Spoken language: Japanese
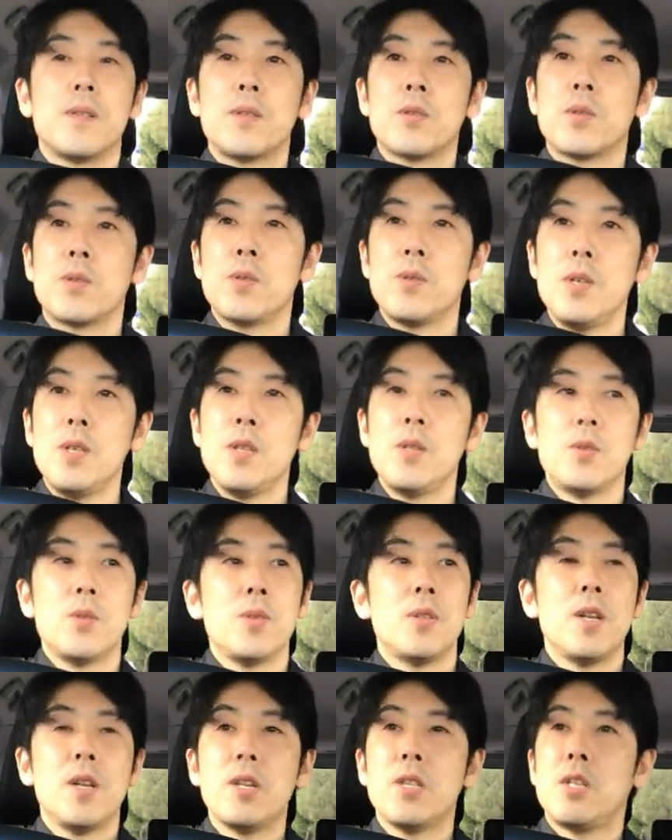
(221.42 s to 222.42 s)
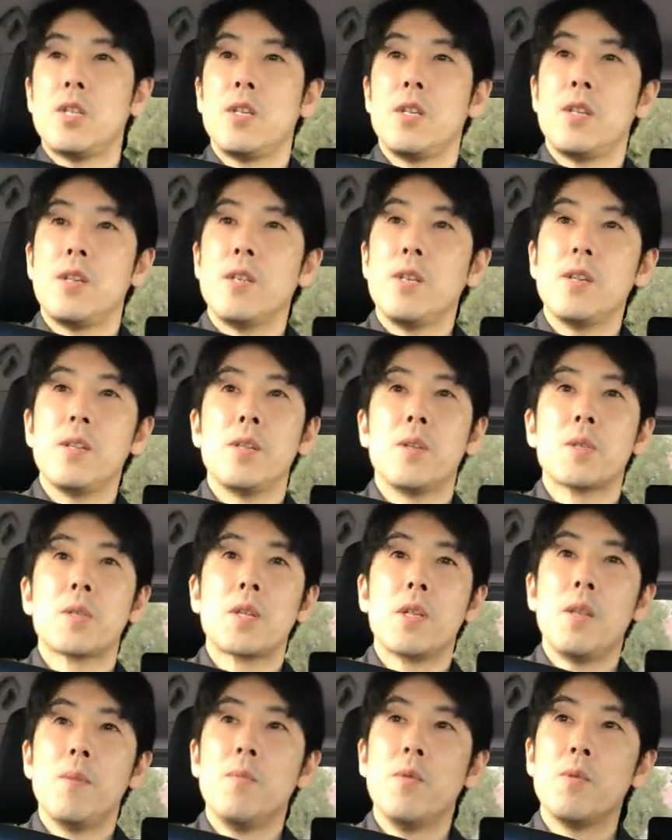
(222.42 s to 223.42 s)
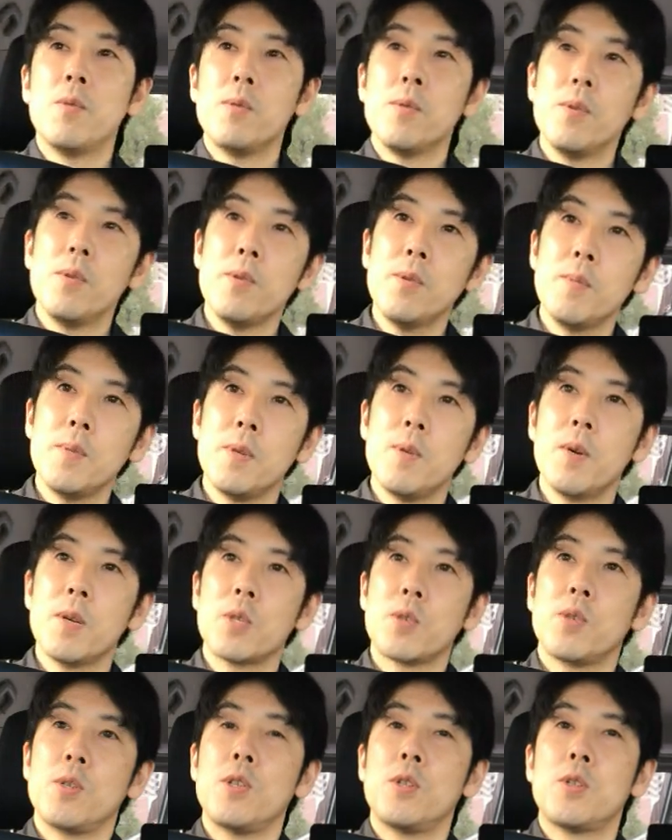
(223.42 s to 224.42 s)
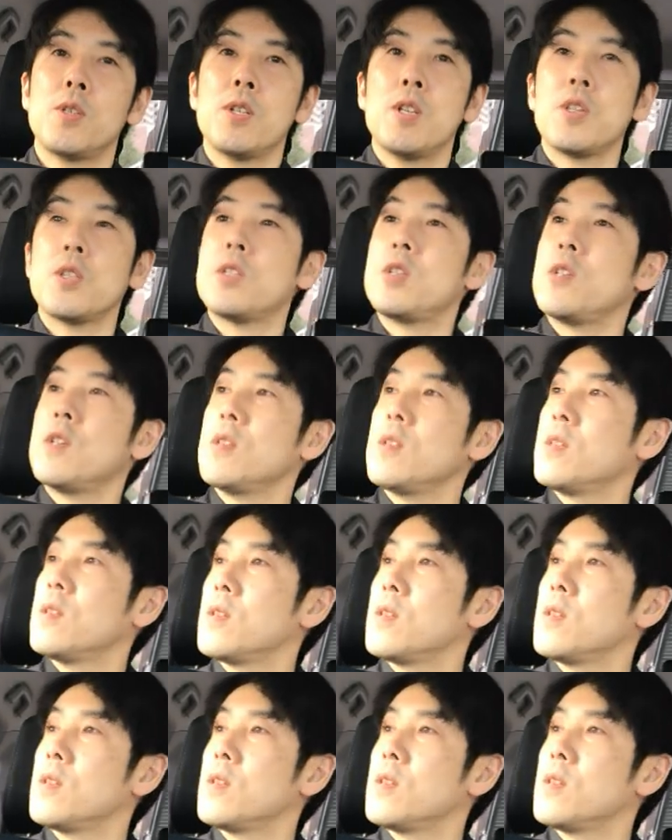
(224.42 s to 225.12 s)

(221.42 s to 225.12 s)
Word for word: スイーツ男子ですかね木曜日はスイーツ男子